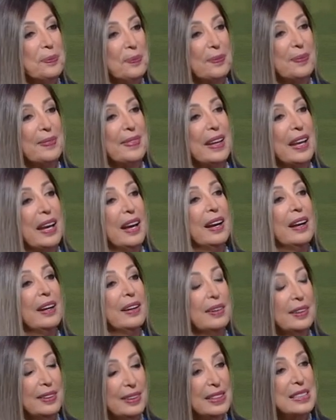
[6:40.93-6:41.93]
لفئه
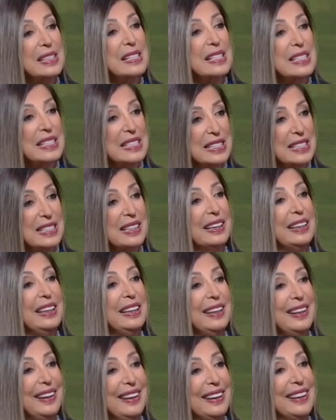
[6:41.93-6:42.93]
عمريه كمان شبابيه
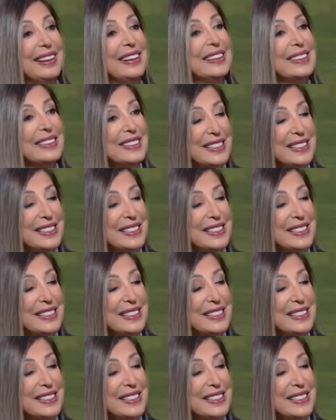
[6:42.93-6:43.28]
صغيره